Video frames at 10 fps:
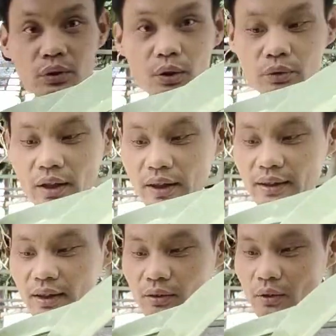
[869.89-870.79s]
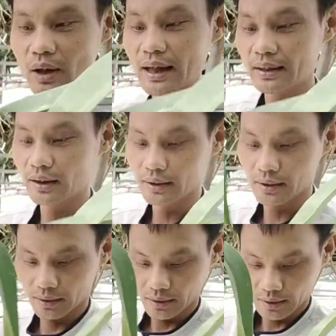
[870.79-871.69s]
trâu như này nhé có hai cây
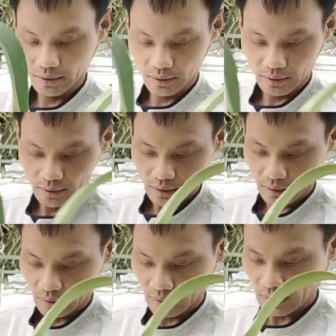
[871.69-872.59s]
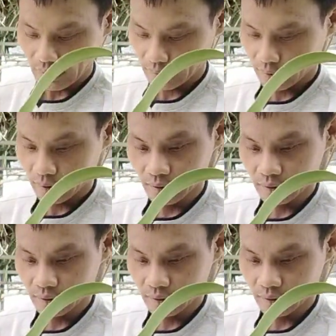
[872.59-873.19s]
hai cây